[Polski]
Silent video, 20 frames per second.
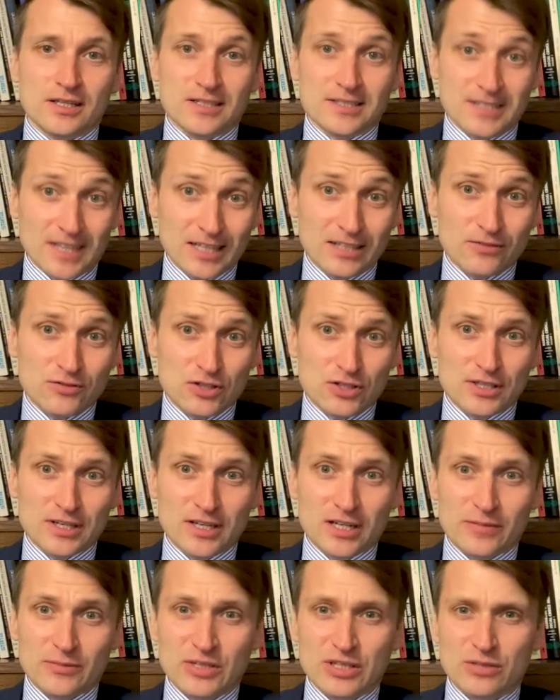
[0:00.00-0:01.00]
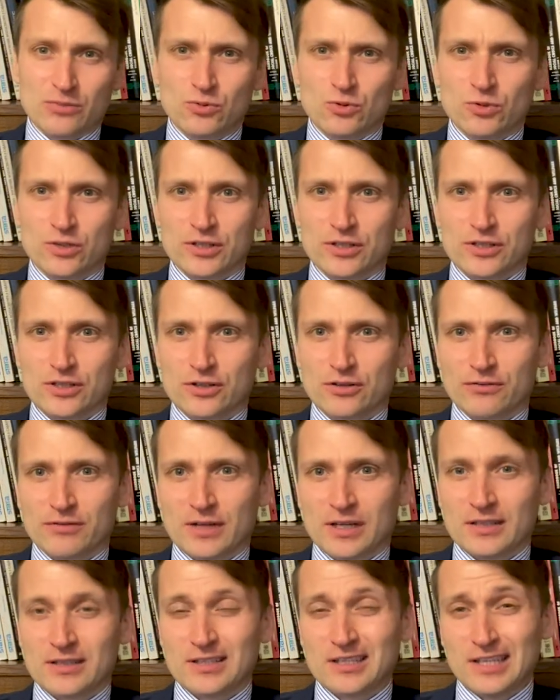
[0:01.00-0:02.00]
Za te wszystkie elementy był
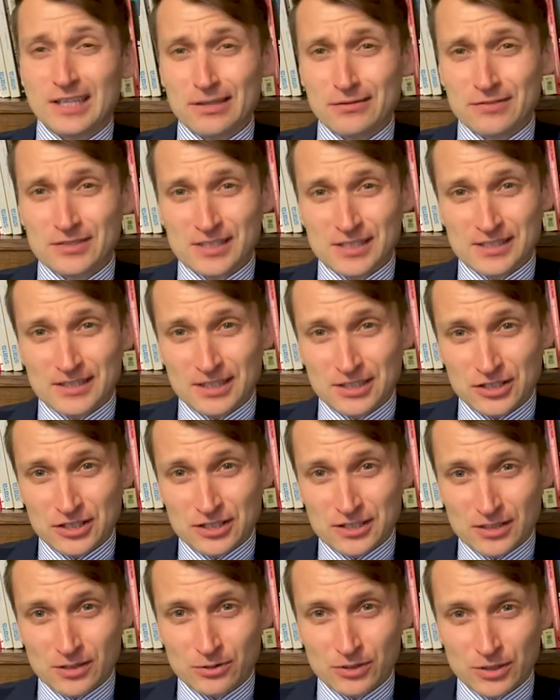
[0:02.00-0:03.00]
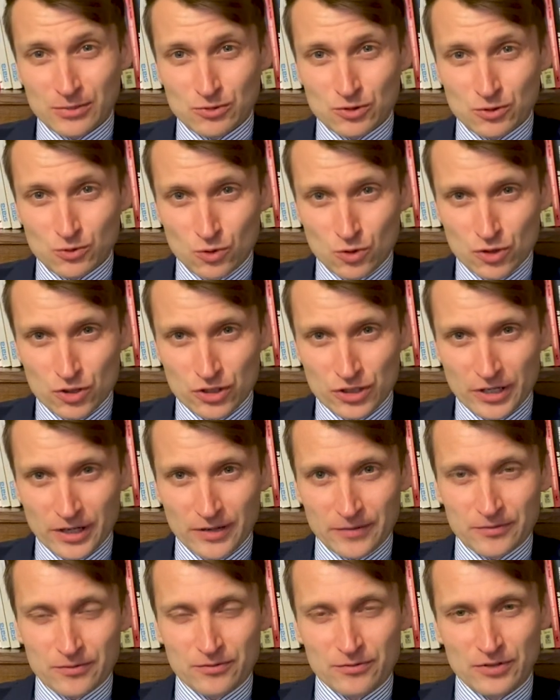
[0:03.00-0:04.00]
krytykowany i w zasadzie całkiem
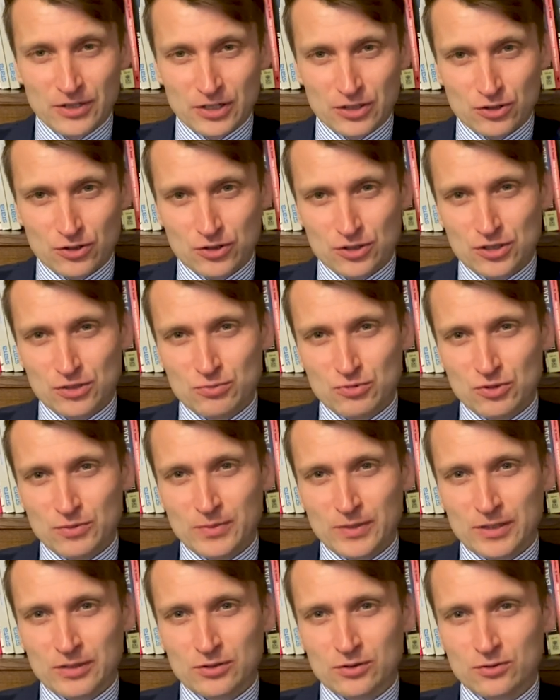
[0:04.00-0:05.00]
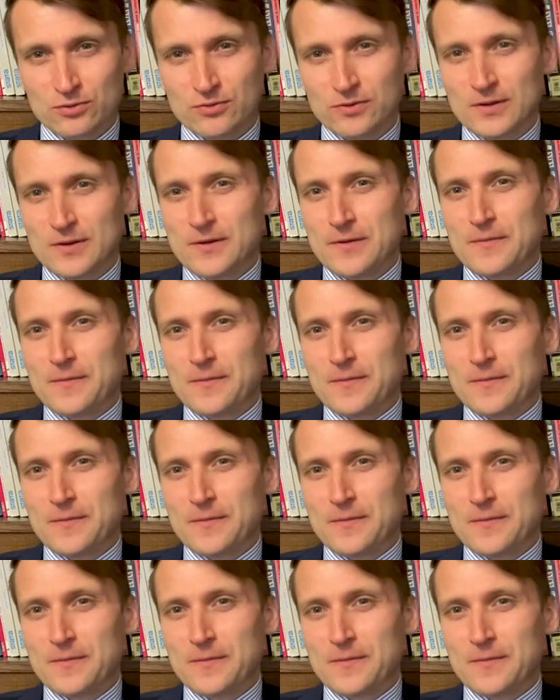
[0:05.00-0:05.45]
słusznie w większości przypadków,